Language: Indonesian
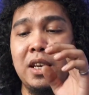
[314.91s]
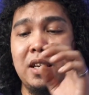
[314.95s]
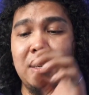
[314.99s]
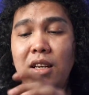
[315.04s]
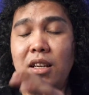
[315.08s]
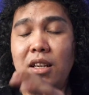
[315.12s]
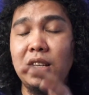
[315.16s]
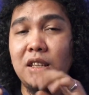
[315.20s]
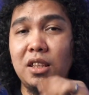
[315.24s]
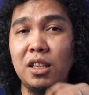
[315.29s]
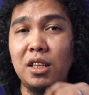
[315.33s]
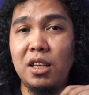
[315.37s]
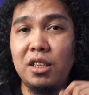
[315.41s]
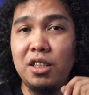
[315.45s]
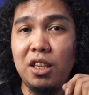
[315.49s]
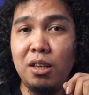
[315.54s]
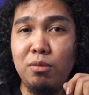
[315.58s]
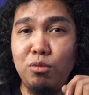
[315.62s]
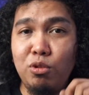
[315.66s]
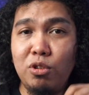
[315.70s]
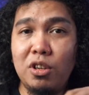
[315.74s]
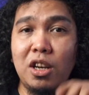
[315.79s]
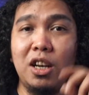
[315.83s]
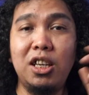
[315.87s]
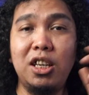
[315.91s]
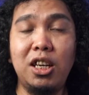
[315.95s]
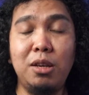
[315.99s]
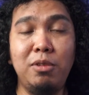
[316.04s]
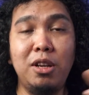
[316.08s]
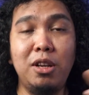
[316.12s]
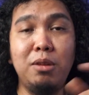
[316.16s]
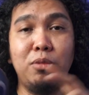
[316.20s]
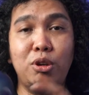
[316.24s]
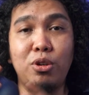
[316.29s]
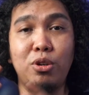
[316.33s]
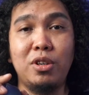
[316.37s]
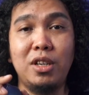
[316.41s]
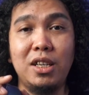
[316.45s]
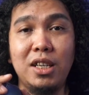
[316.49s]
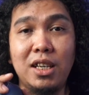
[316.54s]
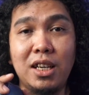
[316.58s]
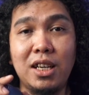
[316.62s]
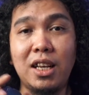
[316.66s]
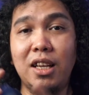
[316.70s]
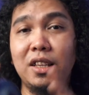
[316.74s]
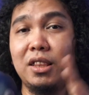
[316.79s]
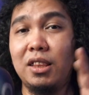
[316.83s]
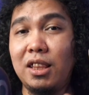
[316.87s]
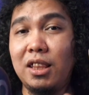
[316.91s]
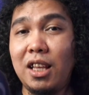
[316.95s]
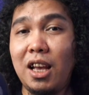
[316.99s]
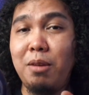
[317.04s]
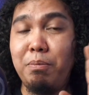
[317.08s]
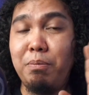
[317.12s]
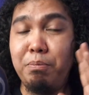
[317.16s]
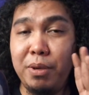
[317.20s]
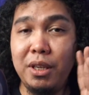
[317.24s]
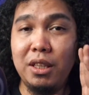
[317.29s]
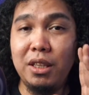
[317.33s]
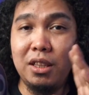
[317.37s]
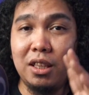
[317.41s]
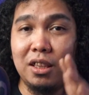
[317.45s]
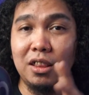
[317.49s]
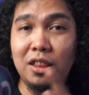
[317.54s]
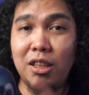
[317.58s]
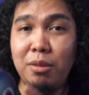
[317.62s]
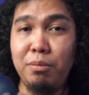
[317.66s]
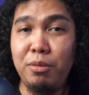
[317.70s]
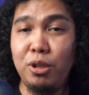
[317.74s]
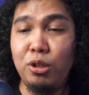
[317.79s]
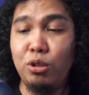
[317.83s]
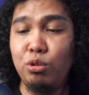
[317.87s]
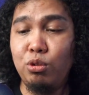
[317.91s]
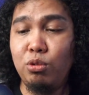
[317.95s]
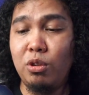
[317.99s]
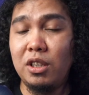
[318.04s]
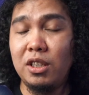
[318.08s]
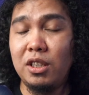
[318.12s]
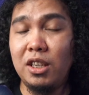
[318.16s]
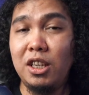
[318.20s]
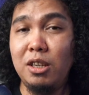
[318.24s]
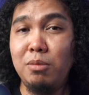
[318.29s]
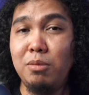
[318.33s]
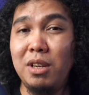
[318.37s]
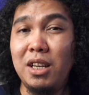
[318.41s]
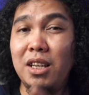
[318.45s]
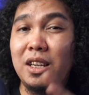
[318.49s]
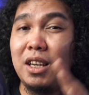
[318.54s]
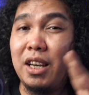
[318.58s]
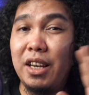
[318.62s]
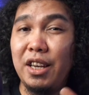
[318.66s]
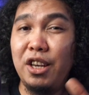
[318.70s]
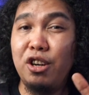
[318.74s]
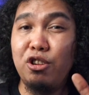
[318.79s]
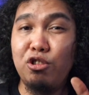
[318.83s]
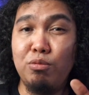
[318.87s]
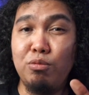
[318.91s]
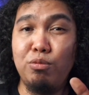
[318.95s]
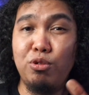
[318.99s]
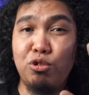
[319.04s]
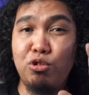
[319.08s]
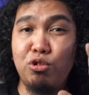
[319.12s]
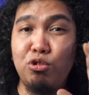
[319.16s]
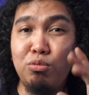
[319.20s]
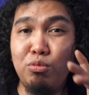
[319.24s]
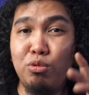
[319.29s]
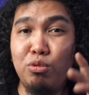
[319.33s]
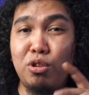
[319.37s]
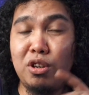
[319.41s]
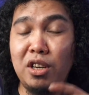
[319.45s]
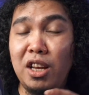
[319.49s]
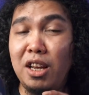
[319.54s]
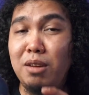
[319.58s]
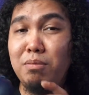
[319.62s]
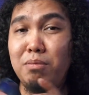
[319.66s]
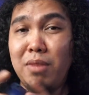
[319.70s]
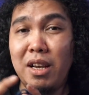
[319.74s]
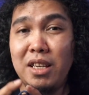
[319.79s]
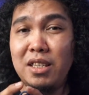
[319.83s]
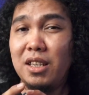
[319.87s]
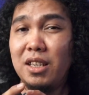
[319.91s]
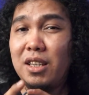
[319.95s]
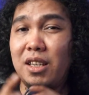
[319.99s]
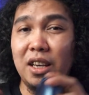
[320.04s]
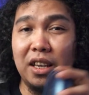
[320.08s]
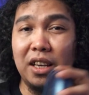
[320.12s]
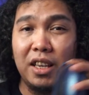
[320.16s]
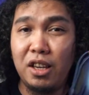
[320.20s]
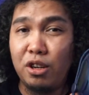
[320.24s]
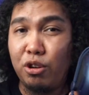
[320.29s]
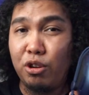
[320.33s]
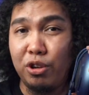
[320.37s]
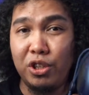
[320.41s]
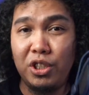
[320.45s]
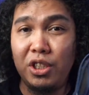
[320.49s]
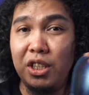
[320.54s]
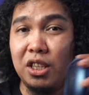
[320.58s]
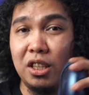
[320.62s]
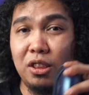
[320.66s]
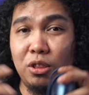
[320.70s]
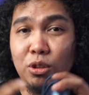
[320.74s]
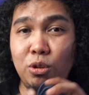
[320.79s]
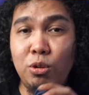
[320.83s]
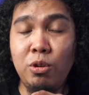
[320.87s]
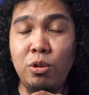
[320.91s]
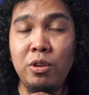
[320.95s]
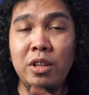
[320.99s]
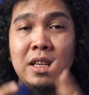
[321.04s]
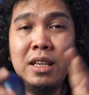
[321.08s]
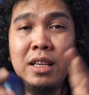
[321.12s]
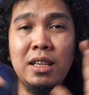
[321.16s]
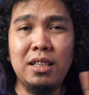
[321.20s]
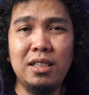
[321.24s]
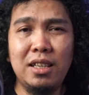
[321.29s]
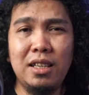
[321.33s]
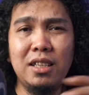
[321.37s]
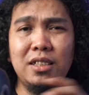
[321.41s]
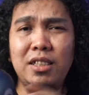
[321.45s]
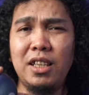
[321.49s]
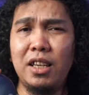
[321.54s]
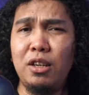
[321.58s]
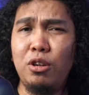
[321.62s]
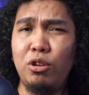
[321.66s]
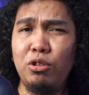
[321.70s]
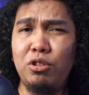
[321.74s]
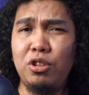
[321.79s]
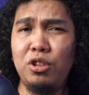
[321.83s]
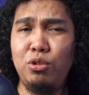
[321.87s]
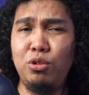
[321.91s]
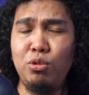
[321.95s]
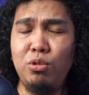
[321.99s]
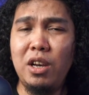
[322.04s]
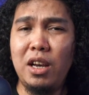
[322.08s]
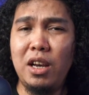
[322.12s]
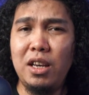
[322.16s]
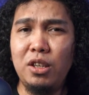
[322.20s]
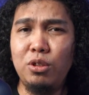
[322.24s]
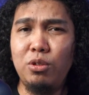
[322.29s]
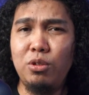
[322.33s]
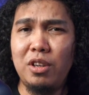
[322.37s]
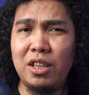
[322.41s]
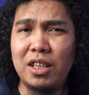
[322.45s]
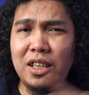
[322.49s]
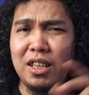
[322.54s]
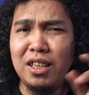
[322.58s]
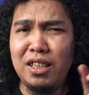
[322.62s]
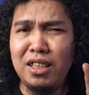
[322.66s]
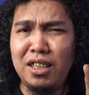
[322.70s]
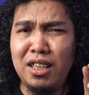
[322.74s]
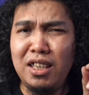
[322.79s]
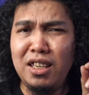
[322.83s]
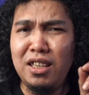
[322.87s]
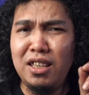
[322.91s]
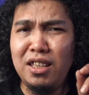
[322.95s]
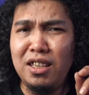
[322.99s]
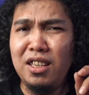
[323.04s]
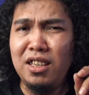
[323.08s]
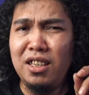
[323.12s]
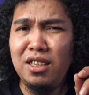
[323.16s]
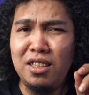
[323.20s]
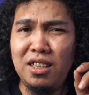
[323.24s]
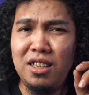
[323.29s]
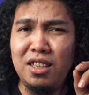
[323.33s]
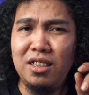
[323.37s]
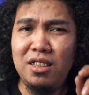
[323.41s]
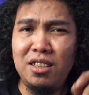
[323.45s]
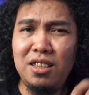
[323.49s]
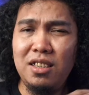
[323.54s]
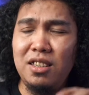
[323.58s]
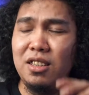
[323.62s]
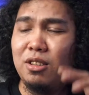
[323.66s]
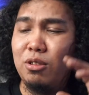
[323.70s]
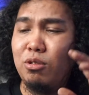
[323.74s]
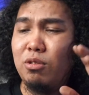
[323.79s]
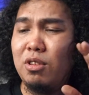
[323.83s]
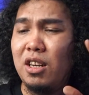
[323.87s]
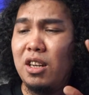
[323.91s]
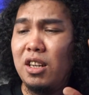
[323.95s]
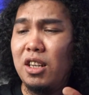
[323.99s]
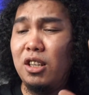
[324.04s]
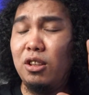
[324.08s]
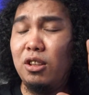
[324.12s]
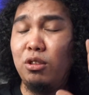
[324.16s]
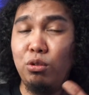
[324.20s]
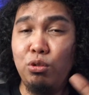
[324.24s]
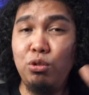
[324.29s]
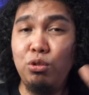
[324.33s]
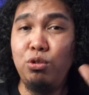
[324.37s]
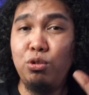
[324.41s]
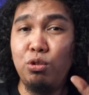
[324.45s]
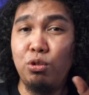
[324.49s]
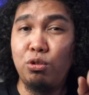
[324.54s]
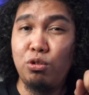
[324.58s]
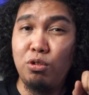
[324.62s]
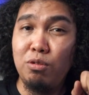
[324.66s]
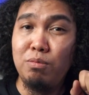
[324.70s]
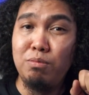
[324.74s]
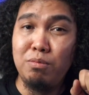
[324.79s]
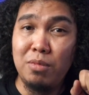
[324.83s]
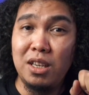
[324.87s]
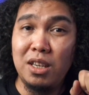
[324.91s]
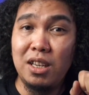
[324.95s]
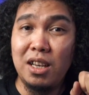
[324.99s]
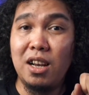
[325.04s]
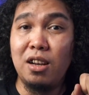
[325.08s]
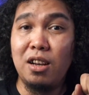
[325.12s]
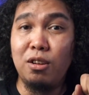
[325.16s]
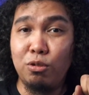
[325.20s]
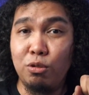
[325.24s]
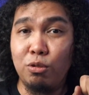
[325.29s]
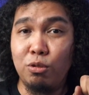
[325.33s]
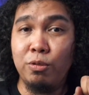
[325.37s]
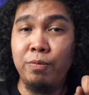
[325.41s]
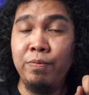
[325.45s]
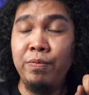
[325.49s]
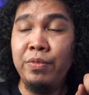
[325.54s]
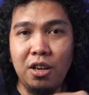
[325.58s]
Dan ketika saya buka, dia bilang baru kedengeran. Tapi tetap itu suara saya dibilang kayak kumur-kumur dan banyak kayak noise gitu dan saya notice juga ada suara kayak nging nging nging gitu dan itu cukup mengganggu.